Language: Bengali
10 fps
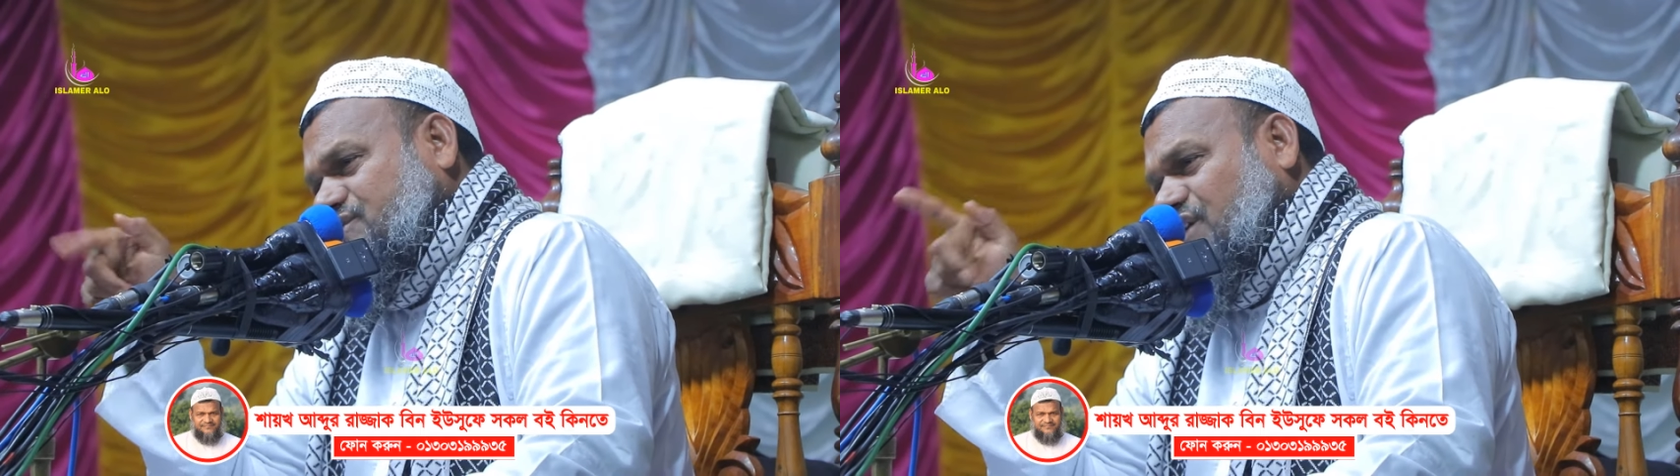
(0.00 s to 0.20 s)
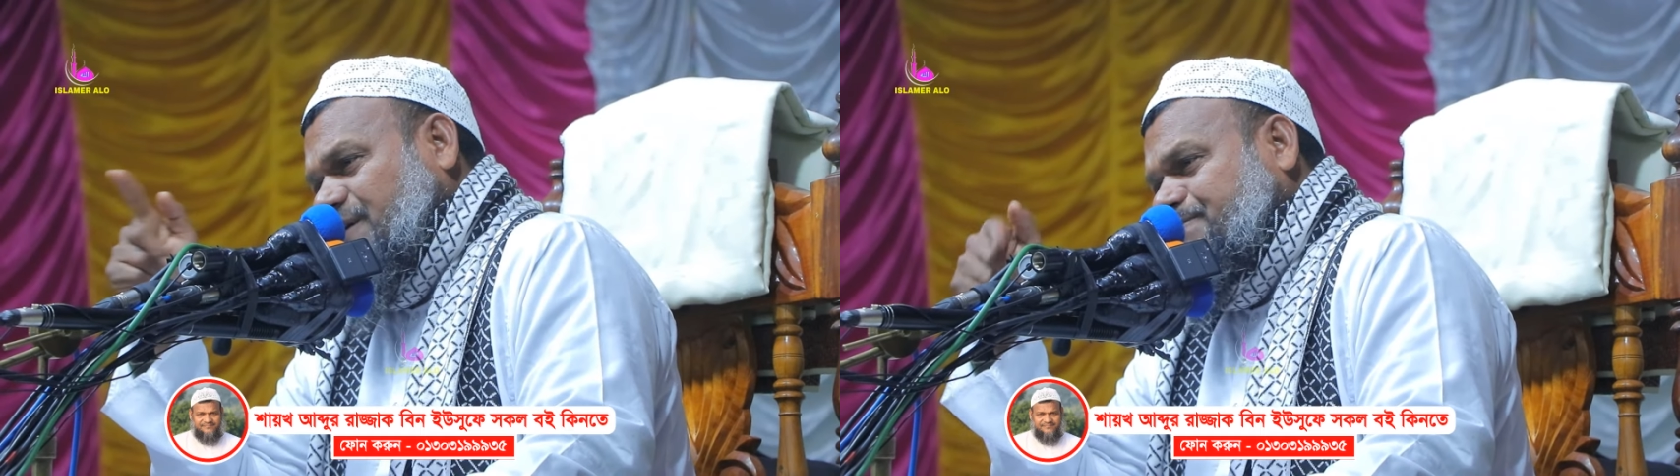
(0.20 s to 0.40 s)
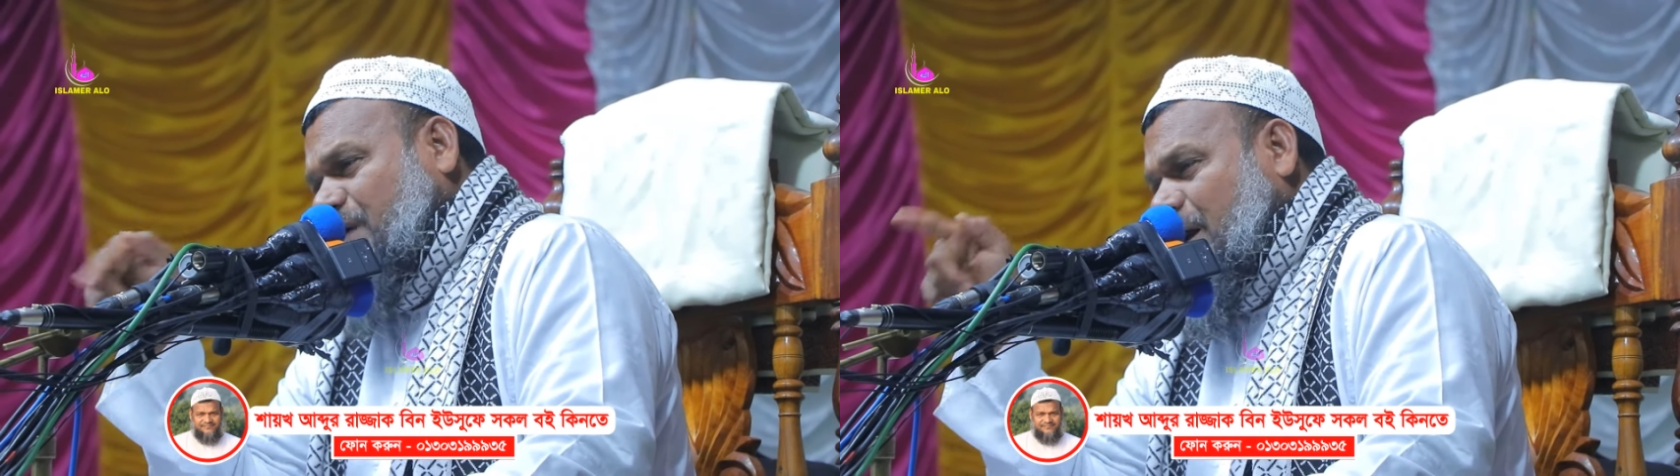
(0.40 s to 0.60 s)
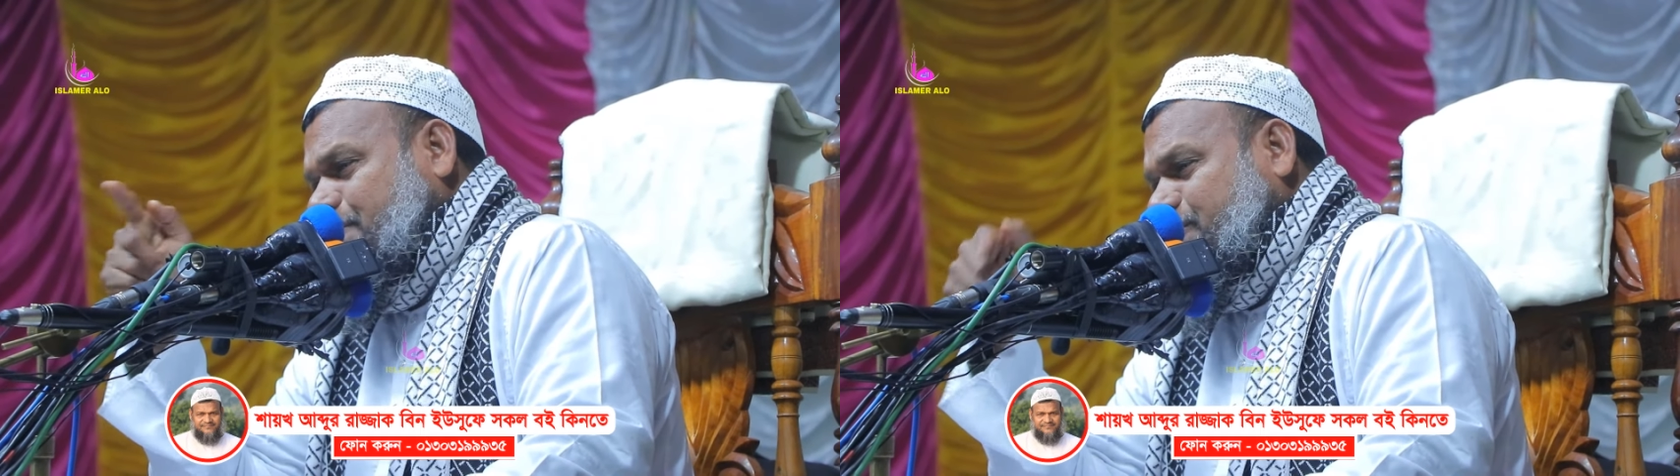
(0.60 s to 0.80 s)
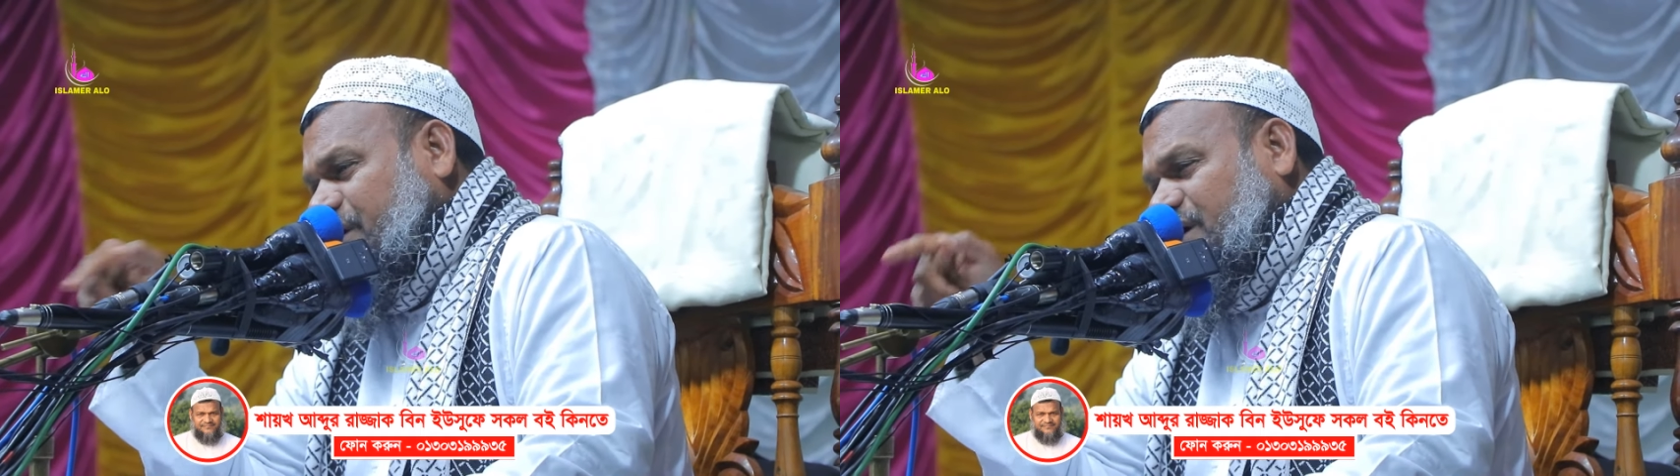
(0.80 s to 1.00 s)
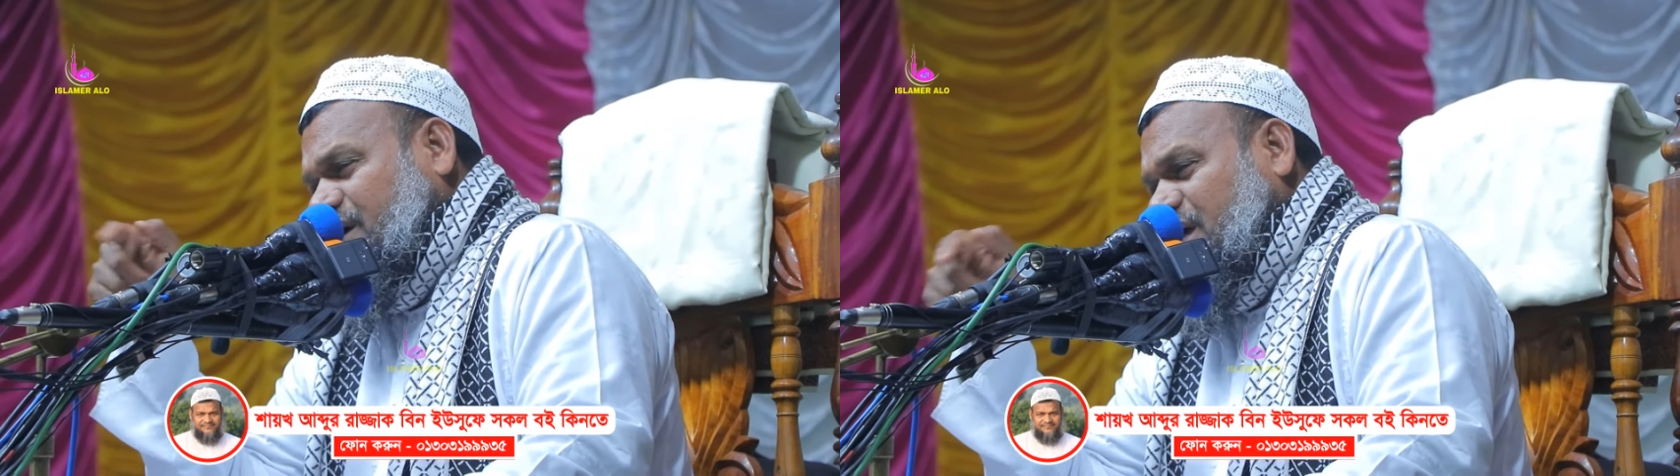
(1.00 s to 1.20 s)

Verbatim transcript: যেই পাপকে